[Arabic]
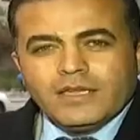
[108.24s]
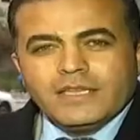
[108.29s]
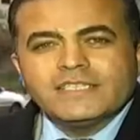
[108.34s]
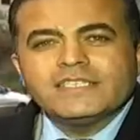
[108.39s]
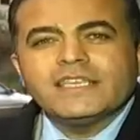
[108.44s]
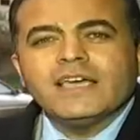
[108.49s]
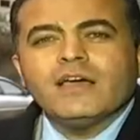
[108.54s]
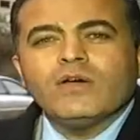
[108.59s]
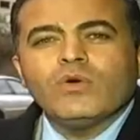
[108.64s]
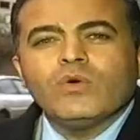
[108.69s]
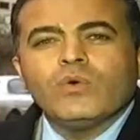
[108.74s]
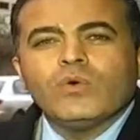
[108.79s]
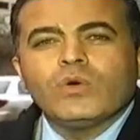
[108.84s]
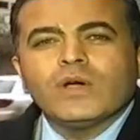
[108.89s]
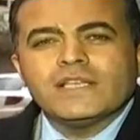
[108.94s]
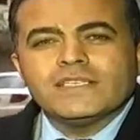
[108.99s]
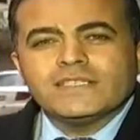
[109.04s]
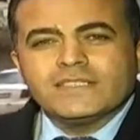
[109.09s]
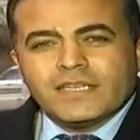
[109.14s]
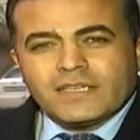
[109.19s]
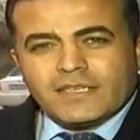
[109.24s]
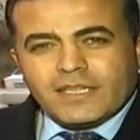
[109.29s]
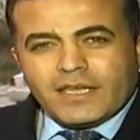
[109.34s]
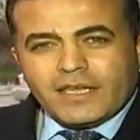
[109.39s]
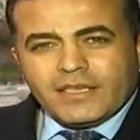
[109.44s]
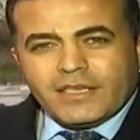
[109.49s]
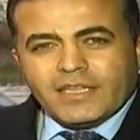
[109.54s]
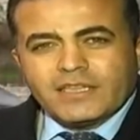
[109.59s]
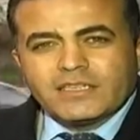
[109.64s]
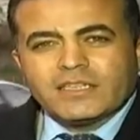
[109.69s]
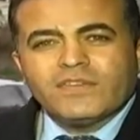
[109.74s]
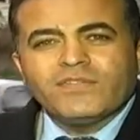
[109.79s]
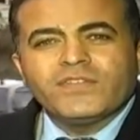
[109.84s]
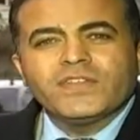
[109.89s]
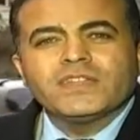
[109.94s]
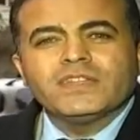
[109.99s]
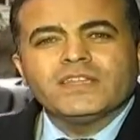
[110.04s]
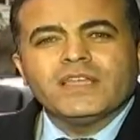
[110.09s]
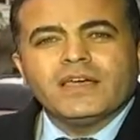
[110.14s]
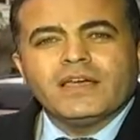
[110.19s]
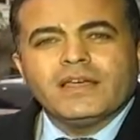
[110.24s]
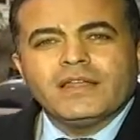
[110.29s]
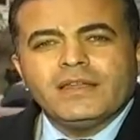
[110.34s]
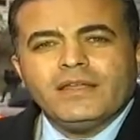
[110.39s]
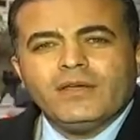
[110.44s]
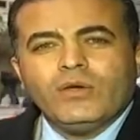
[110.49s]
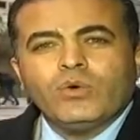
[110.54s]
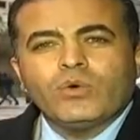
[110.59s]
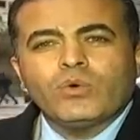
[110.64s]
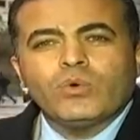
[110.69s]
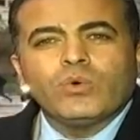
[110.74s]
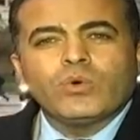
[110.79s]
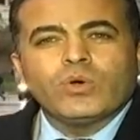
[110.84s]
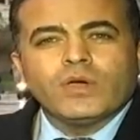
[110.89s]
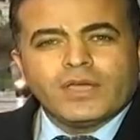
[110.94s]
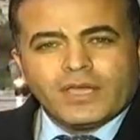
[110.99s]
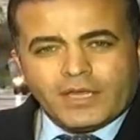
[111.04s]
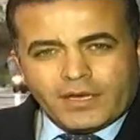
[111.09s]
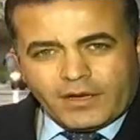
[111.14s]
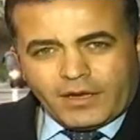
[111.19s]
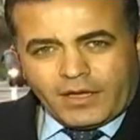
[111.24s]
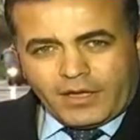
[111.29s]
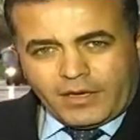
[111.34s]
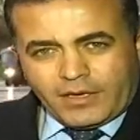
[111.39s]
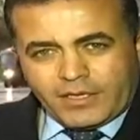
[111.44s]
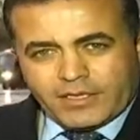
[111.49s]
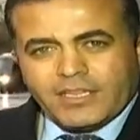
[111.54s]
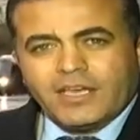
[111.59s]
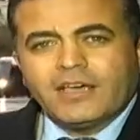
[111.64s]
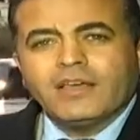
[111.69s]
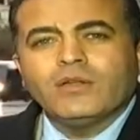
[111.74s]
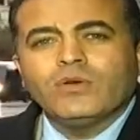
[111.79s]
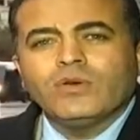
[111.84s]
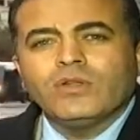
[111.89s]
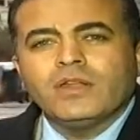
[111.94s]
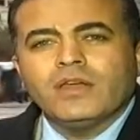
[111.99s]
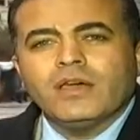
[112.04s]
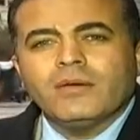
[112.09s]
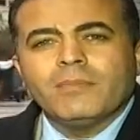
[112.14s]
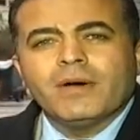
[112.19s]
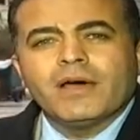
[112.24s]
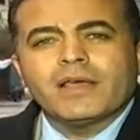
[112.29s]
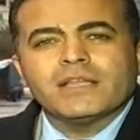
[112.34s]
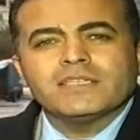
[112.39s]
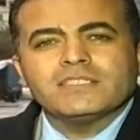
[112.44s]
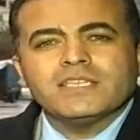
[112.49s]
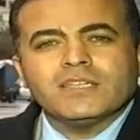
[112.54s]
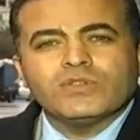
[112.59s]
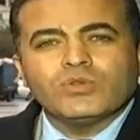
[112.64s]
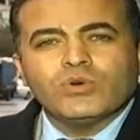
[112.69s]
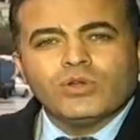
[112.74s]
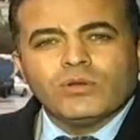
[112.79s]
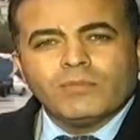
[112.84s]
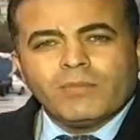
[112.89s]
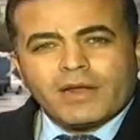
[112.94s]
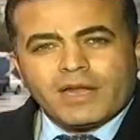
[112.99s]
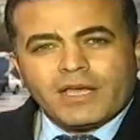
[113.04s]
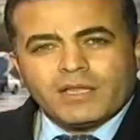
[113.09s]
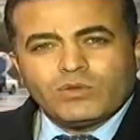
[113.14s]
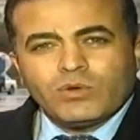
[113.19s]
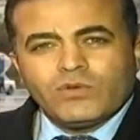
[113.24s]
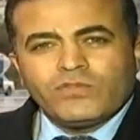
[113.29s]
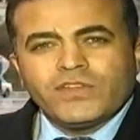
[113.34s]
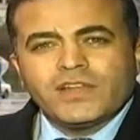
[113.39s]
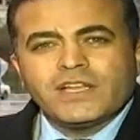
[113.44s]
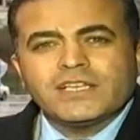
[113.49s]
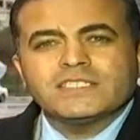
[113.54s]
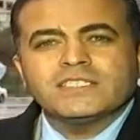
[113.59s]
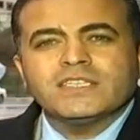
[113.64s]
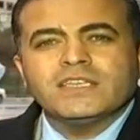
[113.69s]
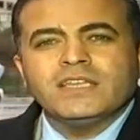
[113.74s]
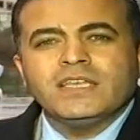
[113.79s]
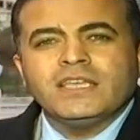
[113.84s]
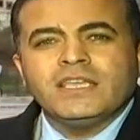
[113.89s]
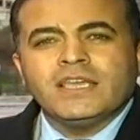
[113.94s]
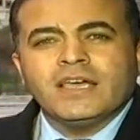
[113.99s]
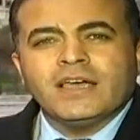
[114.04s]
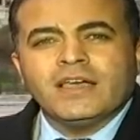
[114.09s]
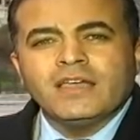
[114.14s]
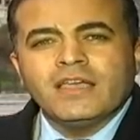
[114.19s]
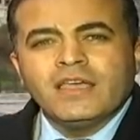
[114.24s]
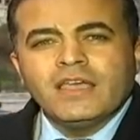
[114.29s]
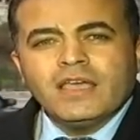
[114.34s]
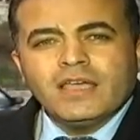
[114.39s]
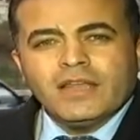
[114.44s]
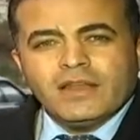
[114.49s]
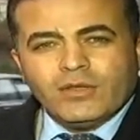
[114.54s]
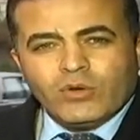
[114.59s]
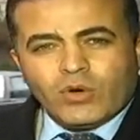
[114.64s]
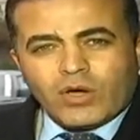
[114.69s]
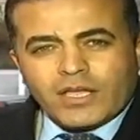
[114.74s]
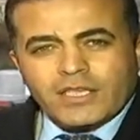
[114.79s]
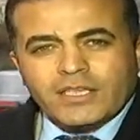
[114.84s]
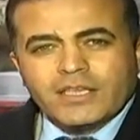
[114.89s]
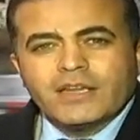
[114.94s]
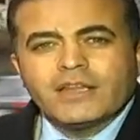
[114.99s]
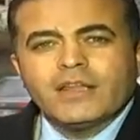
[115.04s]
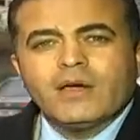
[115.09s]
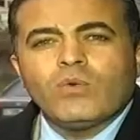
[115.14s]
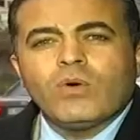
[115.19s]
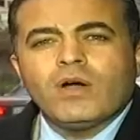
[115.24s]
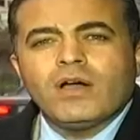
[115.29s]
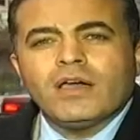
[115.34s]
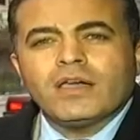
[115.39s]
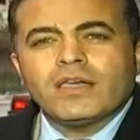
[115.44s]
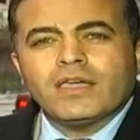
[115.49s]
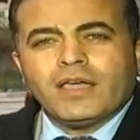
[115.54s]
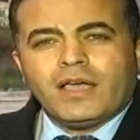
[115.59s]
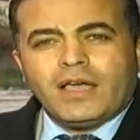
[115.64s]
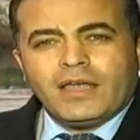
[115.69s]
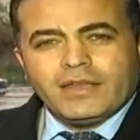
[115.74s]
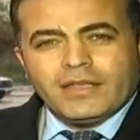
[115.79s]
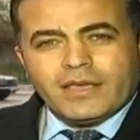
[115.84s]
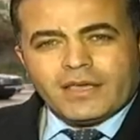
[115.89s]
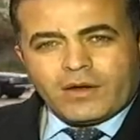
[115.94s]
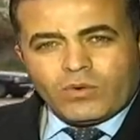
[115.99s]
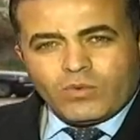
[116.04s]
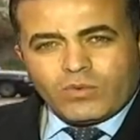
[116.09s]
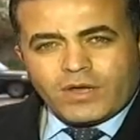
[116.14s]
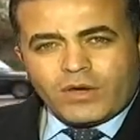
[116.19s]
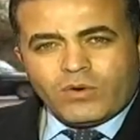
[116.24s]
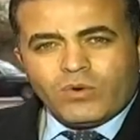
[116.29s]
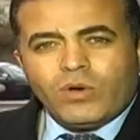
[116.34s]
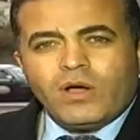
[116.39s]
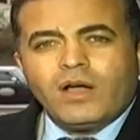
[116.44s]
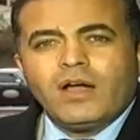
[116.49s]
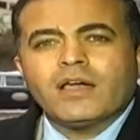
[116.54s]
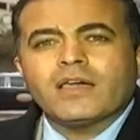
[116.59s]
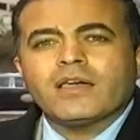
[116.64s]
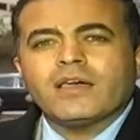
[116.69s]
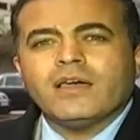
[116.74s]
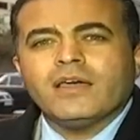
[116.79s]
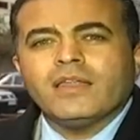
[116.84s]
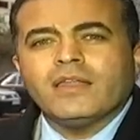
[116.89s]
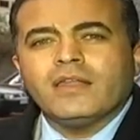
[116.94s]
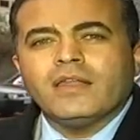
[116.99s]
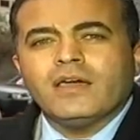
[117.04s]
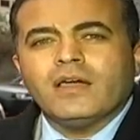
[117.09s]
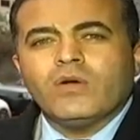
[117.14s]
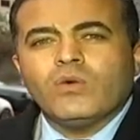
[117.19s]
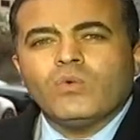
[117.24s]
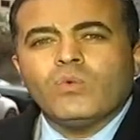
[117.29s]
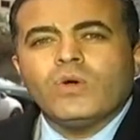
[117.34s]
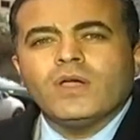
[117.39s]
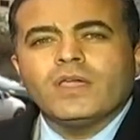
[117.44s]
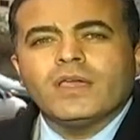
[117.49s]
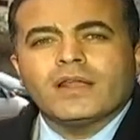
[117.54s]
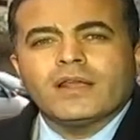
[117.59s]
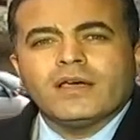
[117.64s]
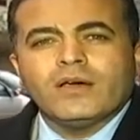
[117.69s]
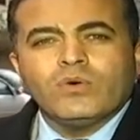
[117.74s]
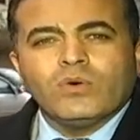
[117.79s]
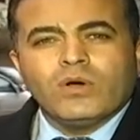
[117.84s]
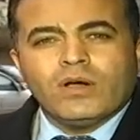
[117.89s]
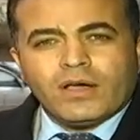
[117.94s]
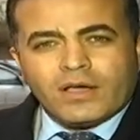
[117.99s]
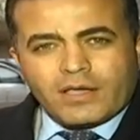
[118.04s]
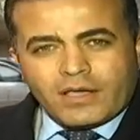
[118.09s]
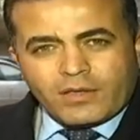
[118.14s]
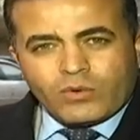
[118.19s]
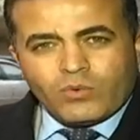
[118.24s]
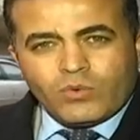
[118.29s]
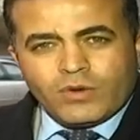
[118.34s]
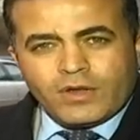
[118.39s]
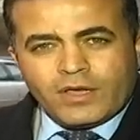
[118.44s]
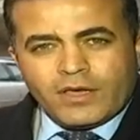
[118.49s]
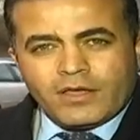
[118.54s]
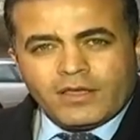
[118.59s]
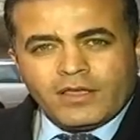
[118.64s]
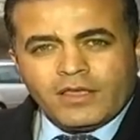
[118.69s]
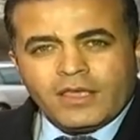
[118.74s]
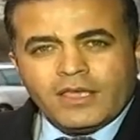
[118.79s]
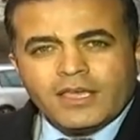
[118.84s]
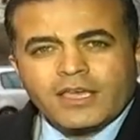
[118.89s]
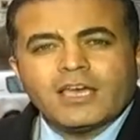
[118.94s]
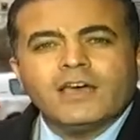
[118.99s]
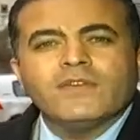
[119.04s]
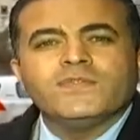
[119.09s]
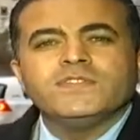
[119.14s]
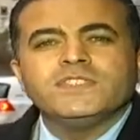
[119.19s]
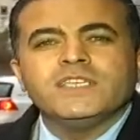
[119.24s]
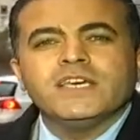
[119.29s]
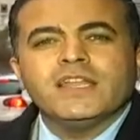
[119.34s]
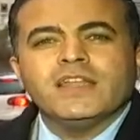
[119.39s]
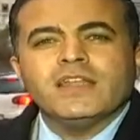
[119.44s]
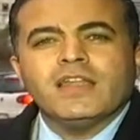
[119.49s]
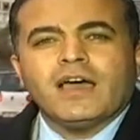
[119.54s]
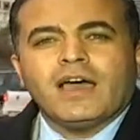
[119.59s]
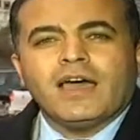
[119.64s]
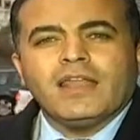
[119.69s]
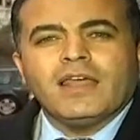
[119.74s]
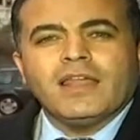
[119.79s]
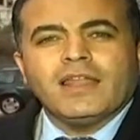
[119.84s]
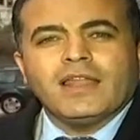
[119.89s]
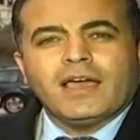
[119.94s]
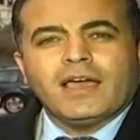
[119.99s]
نساء غزة ينتفضن لحقوقهن نضال مارسته المرأة الفلسطينية ليغيرن واقعا يرونه حقا ويراه آخرون قفزا على